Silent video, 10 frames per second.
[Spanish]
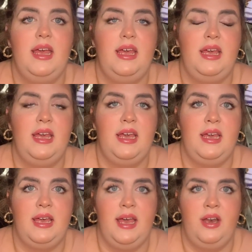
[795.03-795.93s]

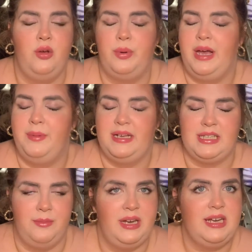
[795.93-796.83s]
y que no podía apenas
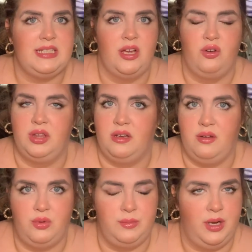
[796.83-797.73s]
caminar, que se encontraba
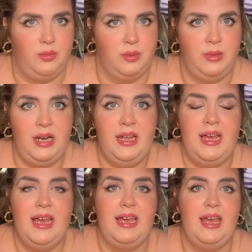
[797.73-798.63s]
muy mal, muy mal
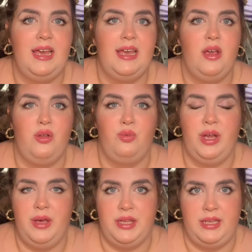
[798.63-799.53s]
y que una
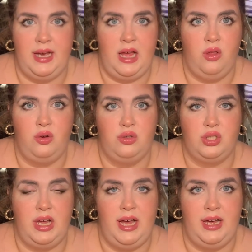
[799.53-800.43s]
vez
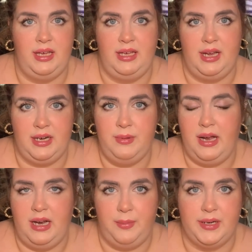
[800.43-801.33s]
llegados ahí arriba
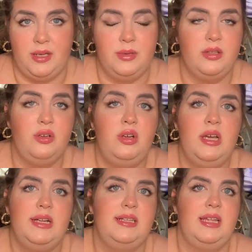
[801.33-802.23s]
al apartamento
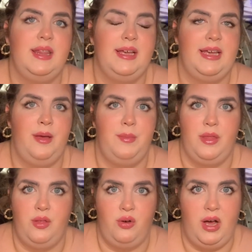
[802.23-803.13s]
dice que
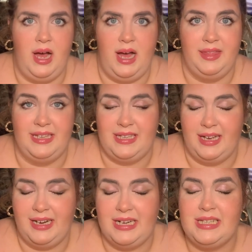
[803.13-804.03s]
empezó a
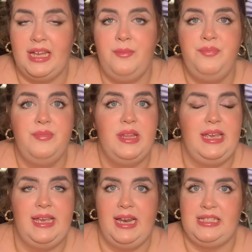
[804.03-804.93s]
desangrarse
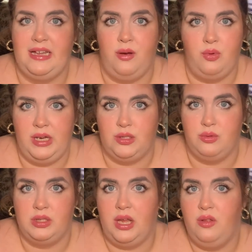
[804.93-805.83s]
y que él estaba muy
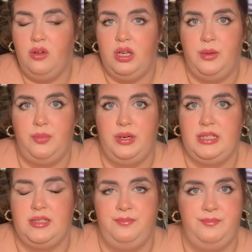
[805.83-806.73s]
asustado y
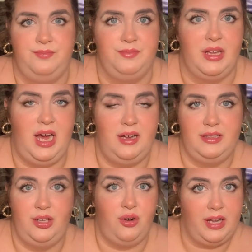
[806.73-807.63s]
pues mm,
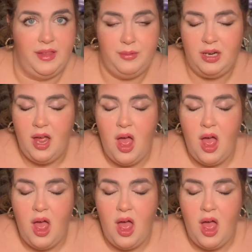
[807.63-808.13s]
tiró el cadáver